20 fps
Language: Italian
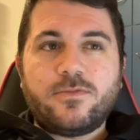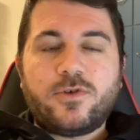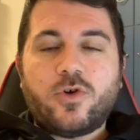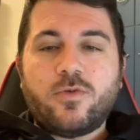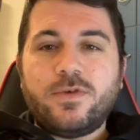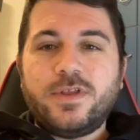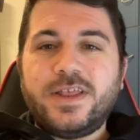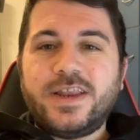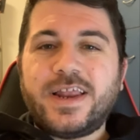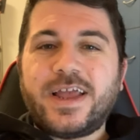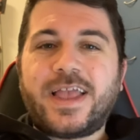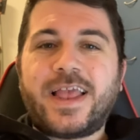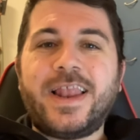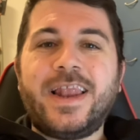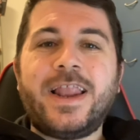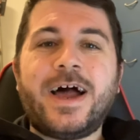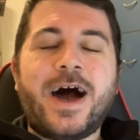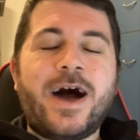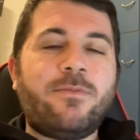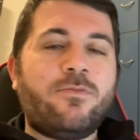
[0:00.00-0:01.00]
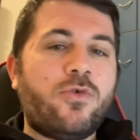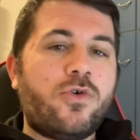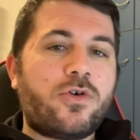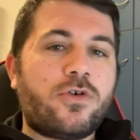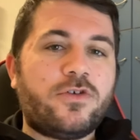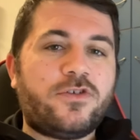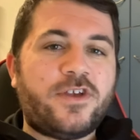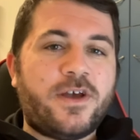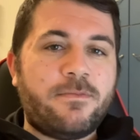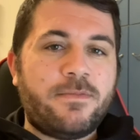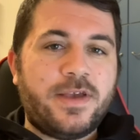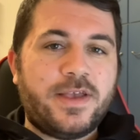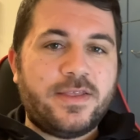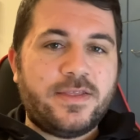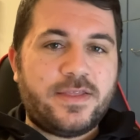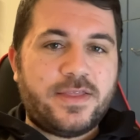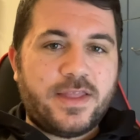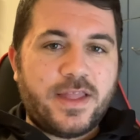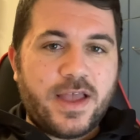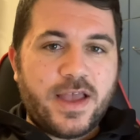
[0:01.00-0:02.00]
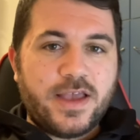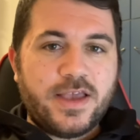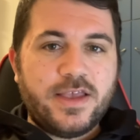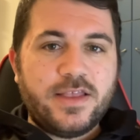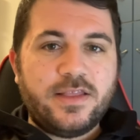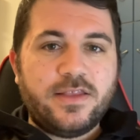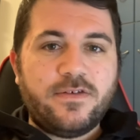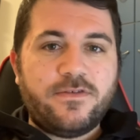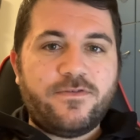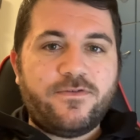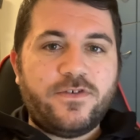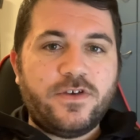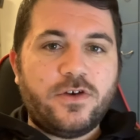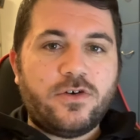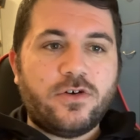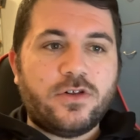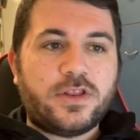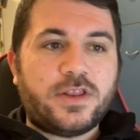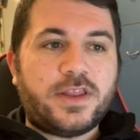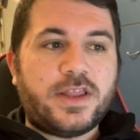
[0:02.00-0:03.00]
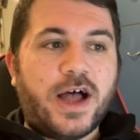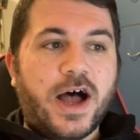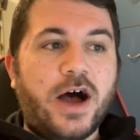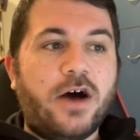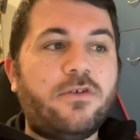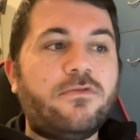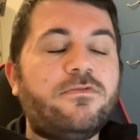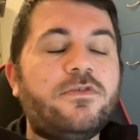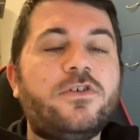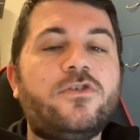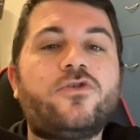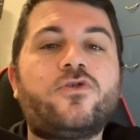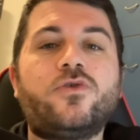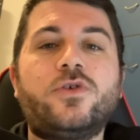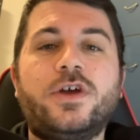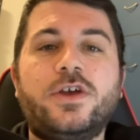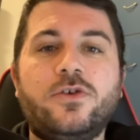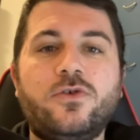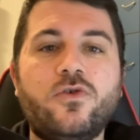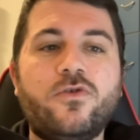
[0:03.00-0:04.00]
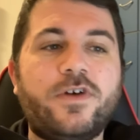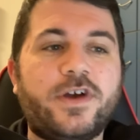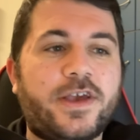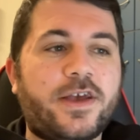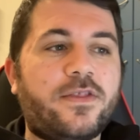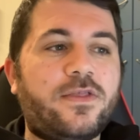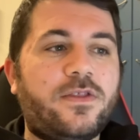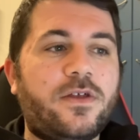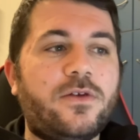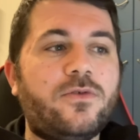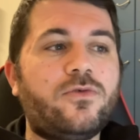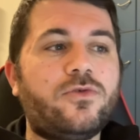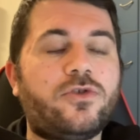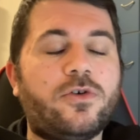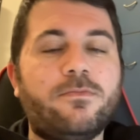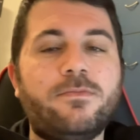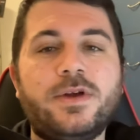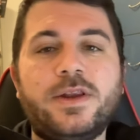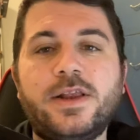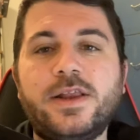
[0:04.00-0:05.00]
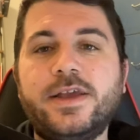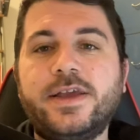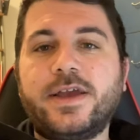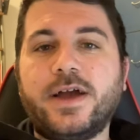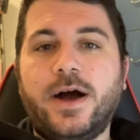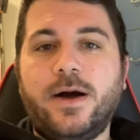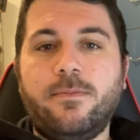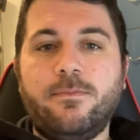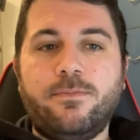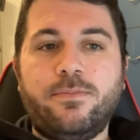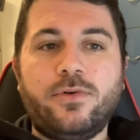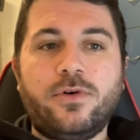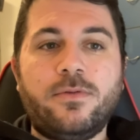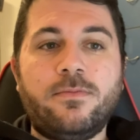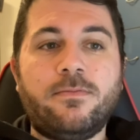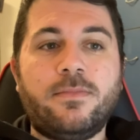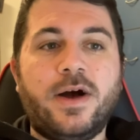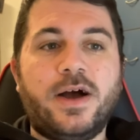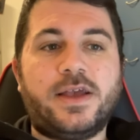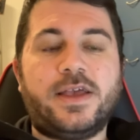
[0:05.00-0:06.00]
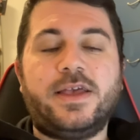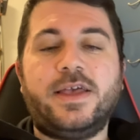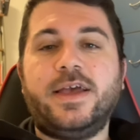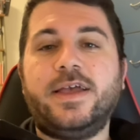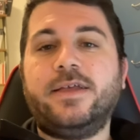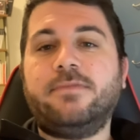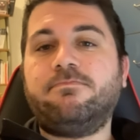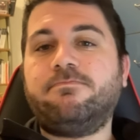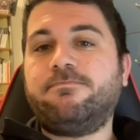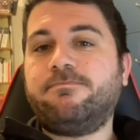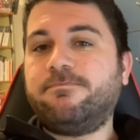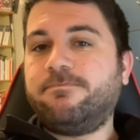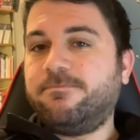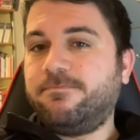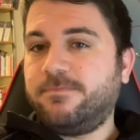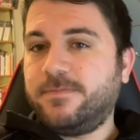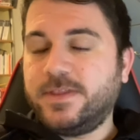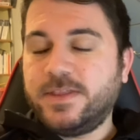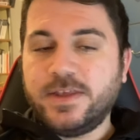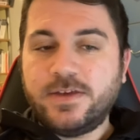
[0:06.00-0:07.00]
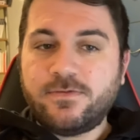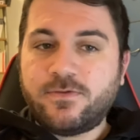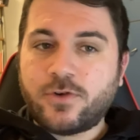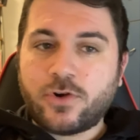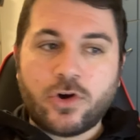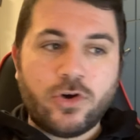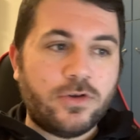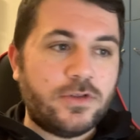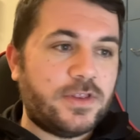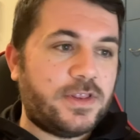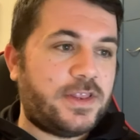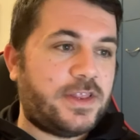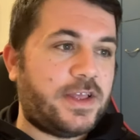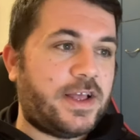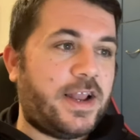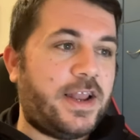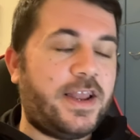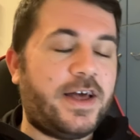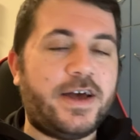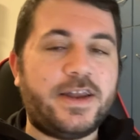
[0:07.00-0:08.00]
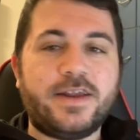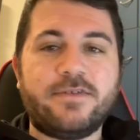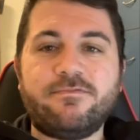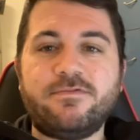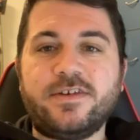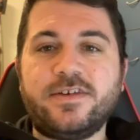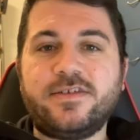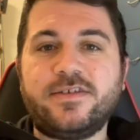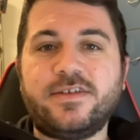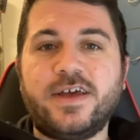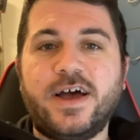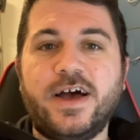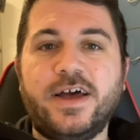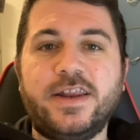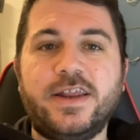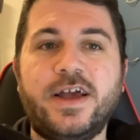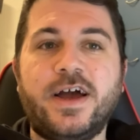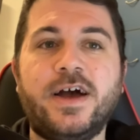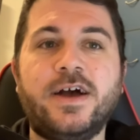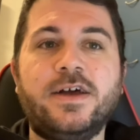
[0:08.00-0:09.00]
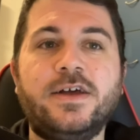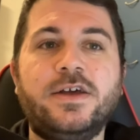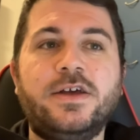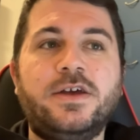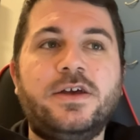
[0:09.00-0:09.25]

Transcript: come dire, clamorosamente in difficoltà. Ho visto una Juve che ha tenuto bene il campo ma che di fronte all'area avversaria